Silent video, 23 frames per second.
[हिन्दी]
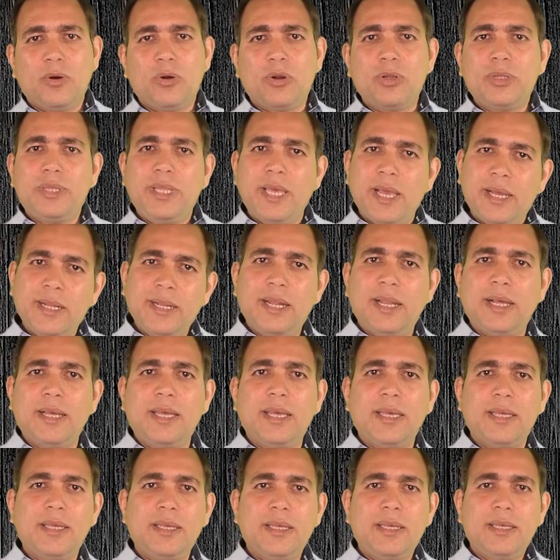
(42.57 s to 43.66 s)
और देखने
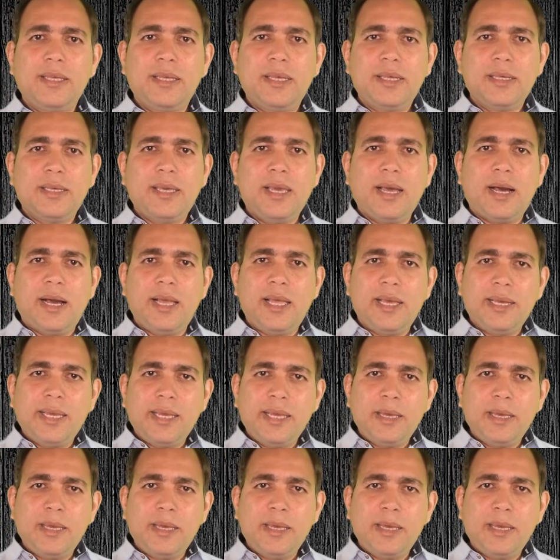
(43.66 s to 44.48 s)
लगे कि आया